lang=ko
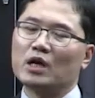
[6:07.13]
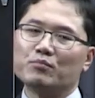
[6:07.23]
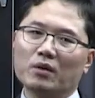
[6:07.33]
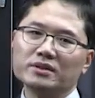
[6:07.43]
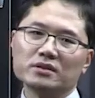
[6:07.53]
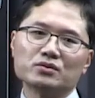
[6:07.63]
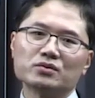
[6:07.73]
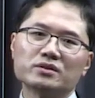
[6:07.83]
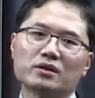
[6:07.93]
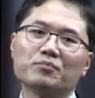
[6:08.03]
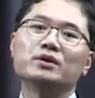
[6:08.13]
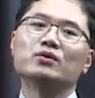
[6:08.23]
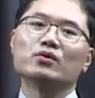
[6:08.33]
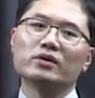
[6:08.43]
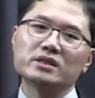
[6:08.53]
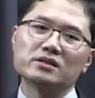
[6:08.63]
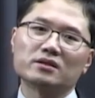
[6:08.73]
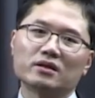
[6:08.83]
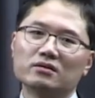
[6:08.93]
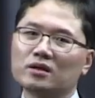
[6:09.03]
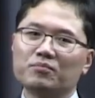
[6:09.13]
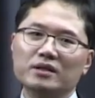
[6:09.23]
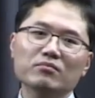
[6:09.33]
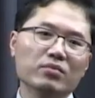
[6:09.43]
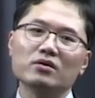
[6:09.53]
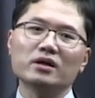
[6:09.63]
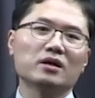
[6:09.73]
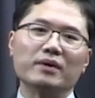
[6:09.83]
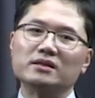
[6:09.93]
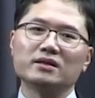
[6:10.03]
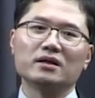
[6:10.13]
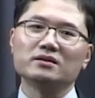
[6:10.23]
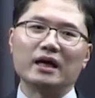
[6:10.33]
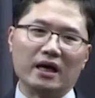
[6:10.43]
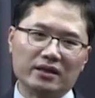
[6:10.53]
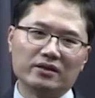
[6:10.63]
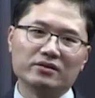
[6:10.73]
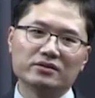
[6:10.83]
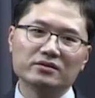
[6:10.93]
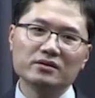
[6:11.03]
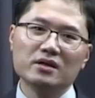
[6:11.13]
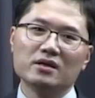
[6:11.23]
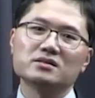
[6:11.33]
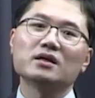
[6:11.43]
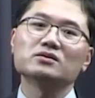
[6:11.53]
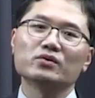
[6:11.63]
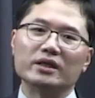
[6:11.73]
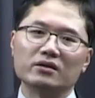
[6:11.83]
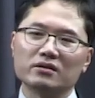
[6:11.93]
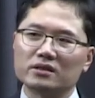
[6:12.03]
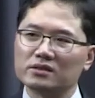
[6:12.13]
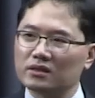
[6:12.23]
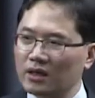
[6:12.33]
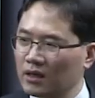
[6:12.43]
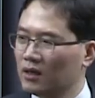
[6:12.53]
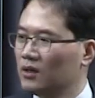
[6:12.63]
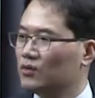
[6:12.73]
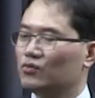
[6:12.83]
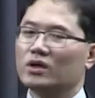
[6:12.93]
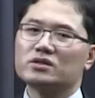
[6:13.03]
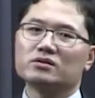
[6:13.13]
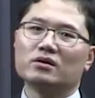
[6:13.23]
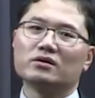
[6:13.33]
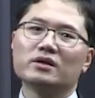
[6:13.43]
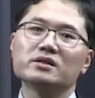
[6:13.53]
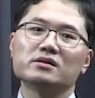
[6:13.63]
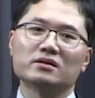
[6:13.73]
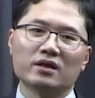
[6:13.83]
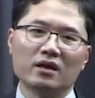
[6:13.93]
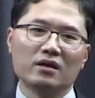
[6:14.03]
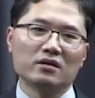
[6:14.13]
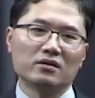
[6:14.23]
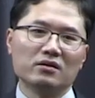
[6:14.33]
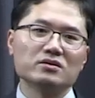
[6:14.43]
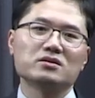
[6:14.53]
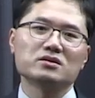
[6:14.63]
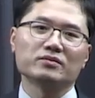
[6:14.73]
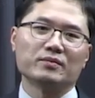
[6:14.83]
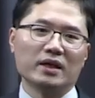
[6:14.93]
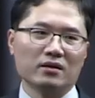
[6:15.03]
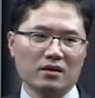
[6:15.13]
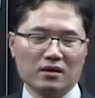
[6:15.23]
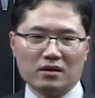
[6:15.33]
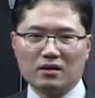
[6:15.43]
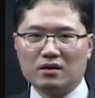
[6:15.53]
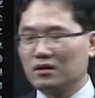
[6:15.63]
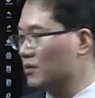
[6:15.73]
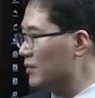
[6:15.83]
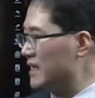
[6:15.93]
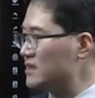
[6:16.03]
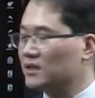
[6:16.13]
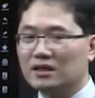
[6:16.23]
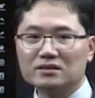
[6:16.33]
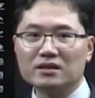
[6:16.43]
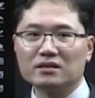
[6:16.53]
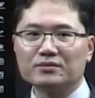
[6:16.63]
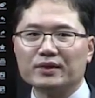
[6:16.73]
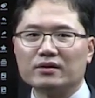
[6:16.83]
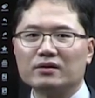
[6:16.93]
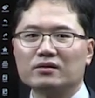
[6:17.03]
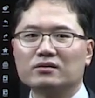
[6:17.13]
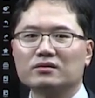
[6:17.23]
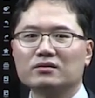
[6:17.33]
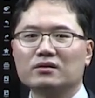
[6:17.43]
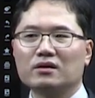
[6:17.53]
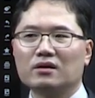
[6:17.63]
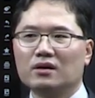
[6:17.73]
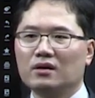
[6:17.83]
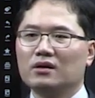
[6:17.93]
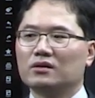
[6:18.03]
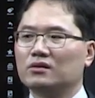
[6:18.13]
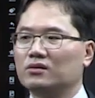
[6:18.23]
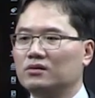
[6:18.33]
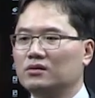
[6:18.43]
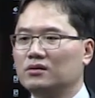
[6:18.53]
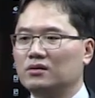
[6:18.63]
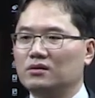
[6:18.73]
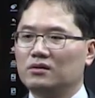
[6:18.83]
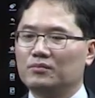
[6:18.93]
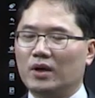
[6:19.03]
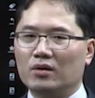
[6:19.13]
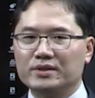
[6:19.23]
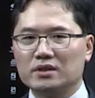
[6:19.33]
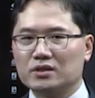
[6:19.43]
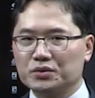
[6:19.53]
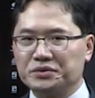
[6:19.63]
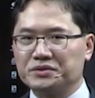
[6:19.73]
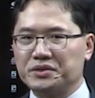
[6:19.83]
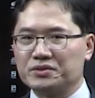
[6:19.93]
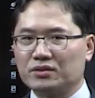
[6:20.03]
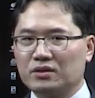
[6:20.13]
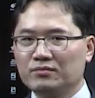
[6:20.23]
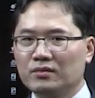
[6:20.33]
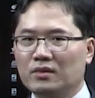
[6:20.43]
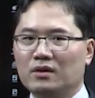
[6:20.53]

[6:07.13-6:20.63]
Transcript: 법인세나 소득세 이렇게 비교를 했을 때 그렇게 빈번하게 발생하는 게 아니에요. 그죠? 상속이 일어났을 때 누가 증여를 했을 때 그런 시점에만 어, 발생을 한 세금이에요. 근데 이거를 법인세나 소득세처럼